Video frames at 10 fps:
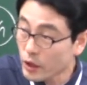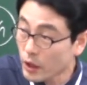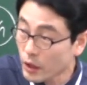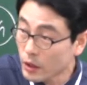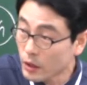
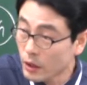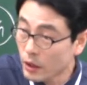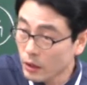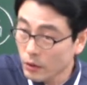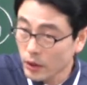그러니까
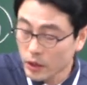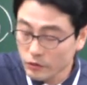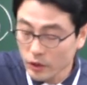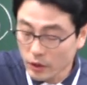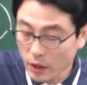그렇게 할
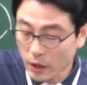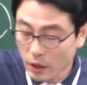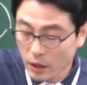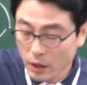수 있다.